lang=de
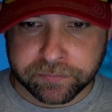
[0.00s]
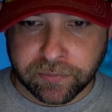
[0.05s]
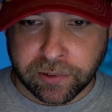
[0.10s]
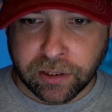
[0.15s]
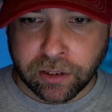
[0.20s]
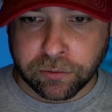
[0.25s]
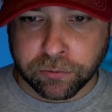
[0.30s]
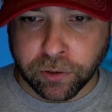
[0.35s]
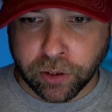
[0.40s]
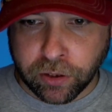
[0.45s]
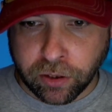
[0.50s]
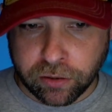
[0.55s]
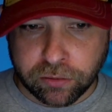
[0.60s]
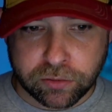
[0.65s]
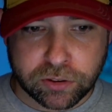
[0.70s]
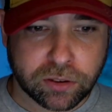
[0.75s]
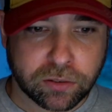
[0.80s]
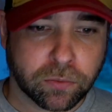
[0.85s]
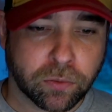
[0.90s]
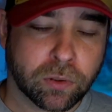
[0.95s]
Wir können
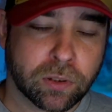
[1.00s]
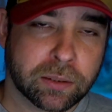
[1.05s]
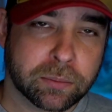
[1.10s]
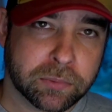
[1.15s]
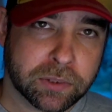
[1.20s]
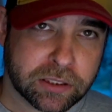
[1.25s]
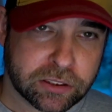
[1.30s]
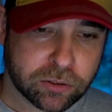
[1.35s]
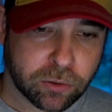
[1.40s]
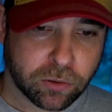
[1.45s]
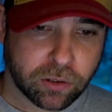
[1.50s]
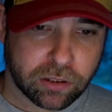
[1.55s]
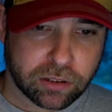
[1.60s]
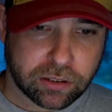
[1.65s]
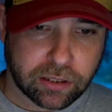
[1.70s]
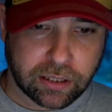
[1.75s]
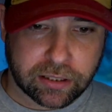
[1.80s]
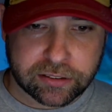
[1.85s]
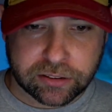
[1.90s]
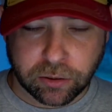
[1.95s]
uns sowohl im Discord
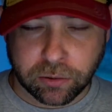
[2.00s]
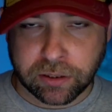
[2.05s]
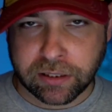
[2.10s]
als auch